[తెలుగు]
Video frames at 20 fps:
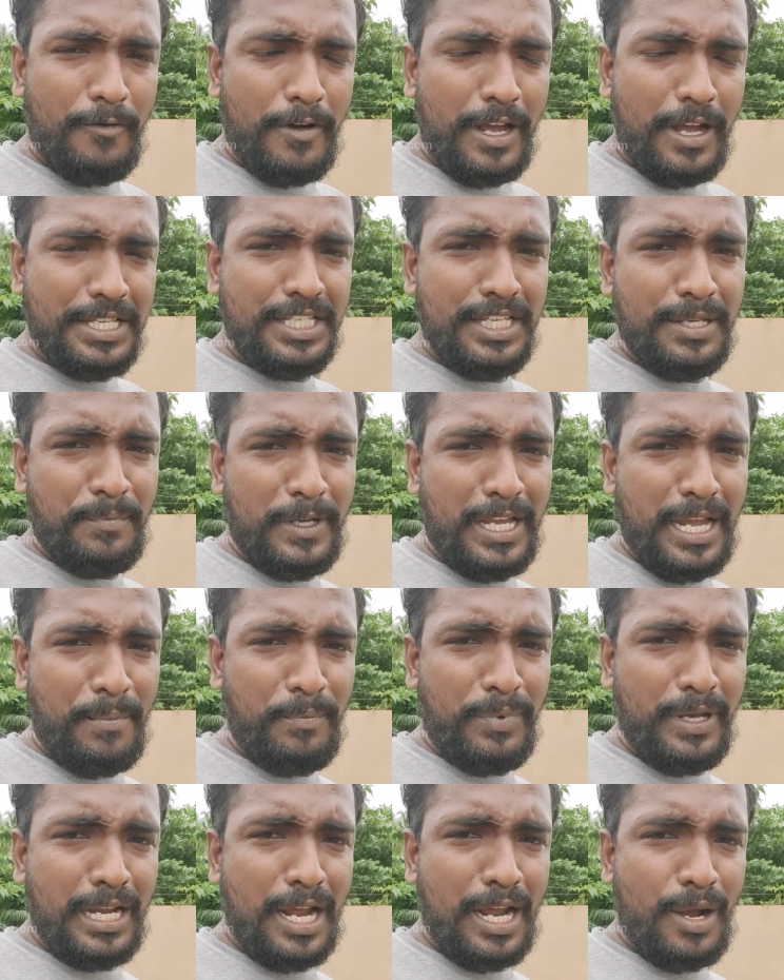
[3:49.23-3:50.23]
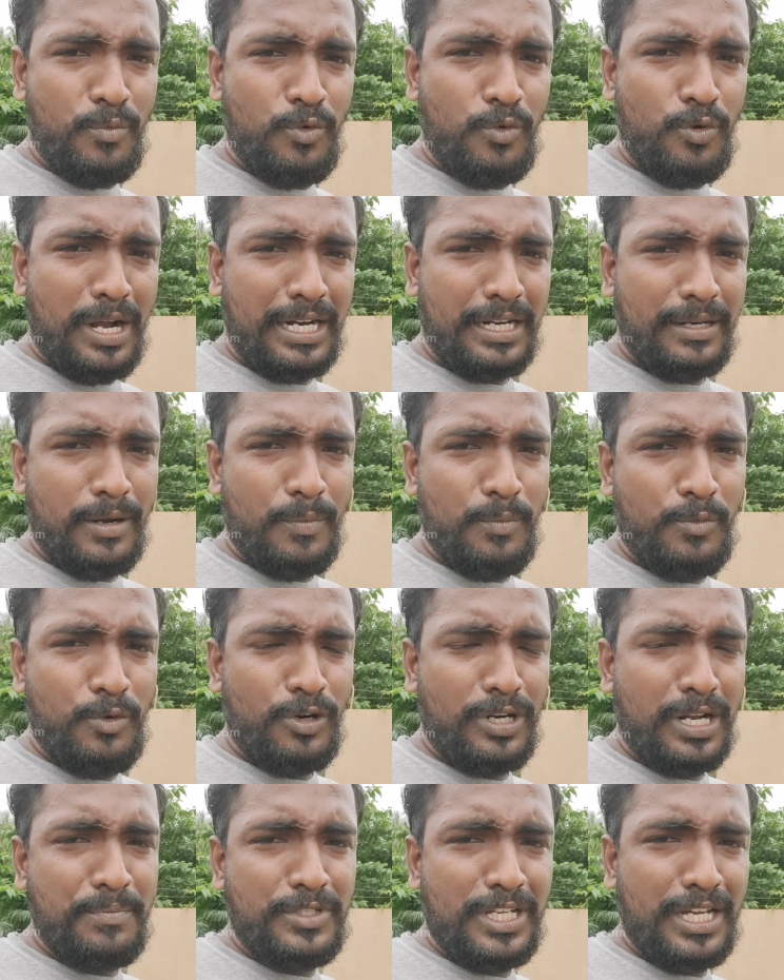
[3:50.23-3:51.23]
వైసీపీ ఎంపీల భూ భూ
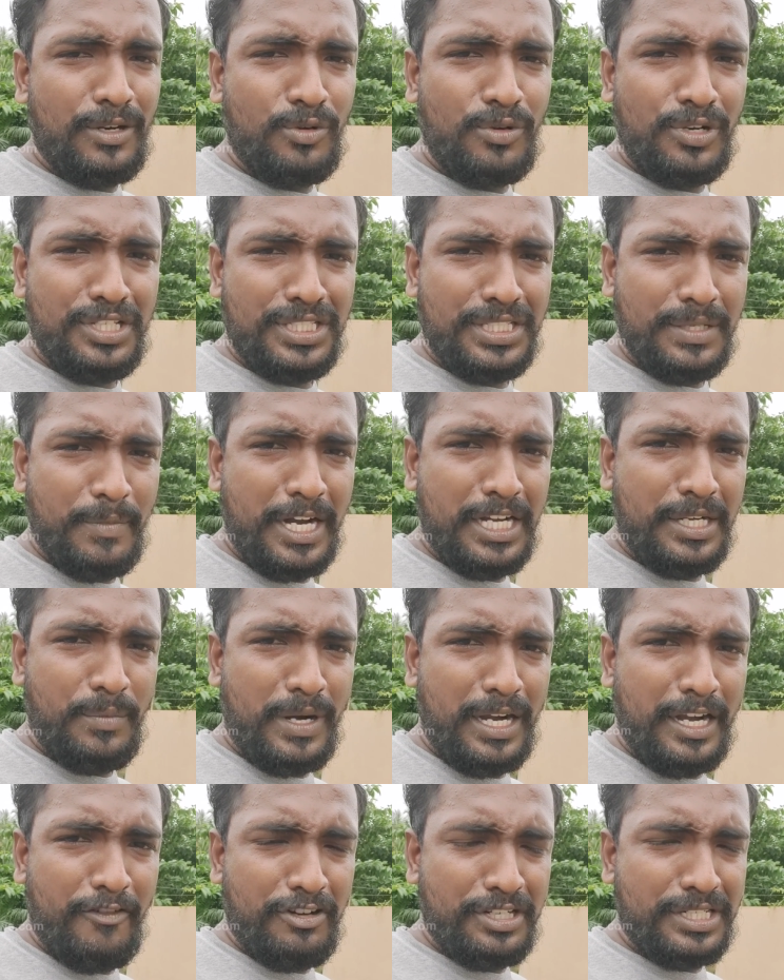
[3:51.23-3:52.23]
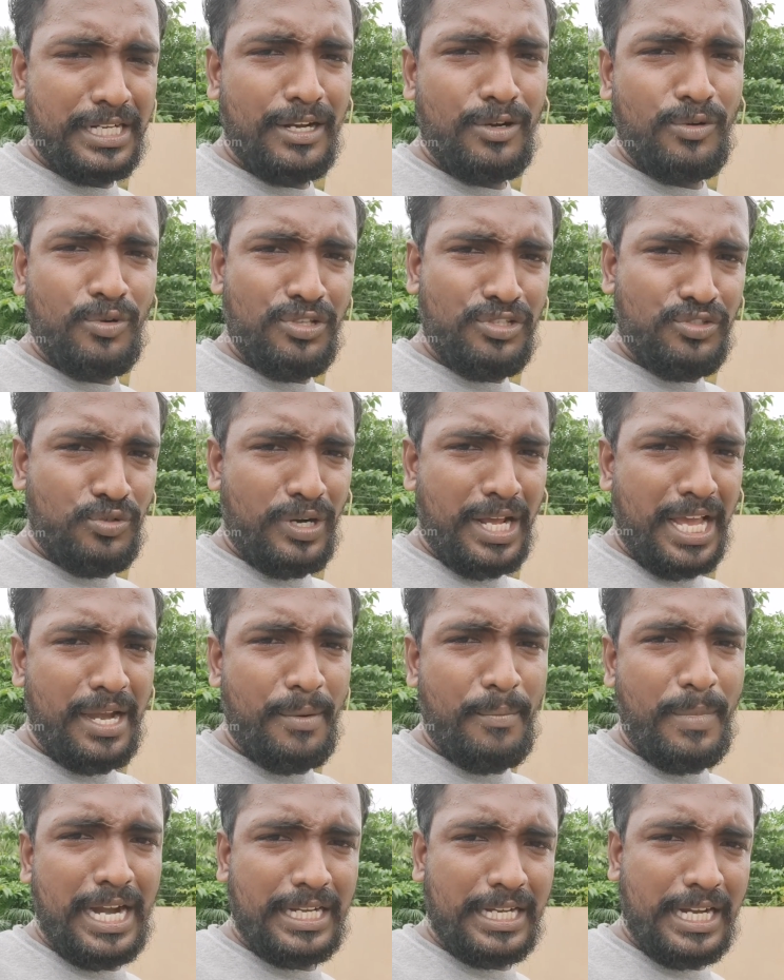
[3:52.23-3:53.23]
కబ్జాల గురించి బయటపడిన విషయాల గురించి కూడా
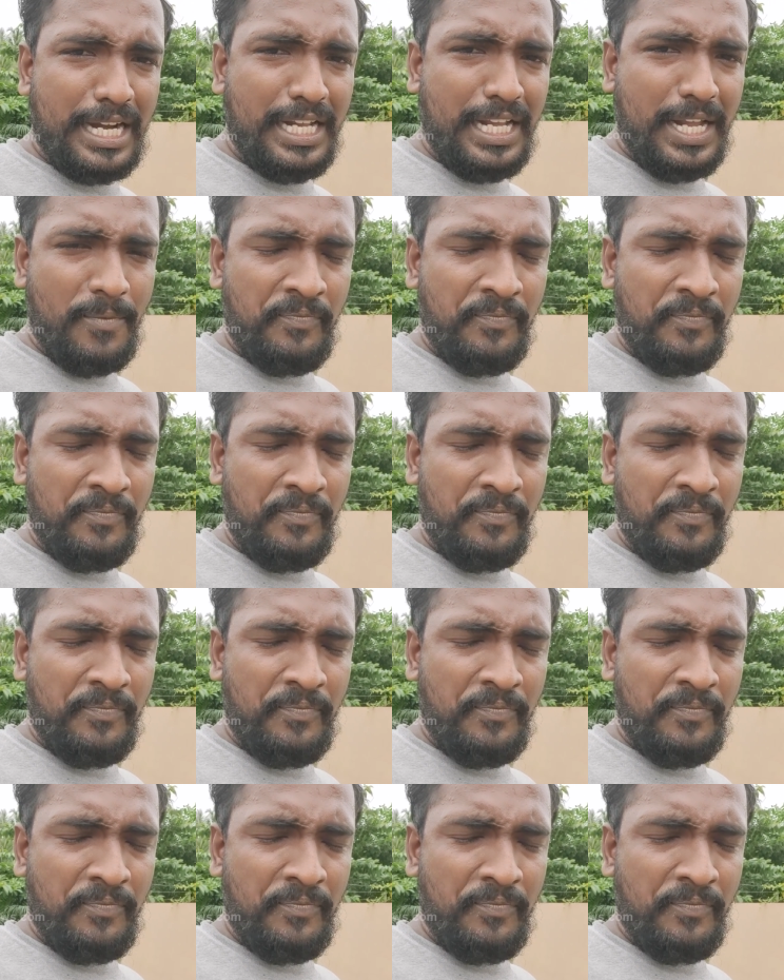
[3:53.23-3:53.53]
ఆయన మాట్లాడి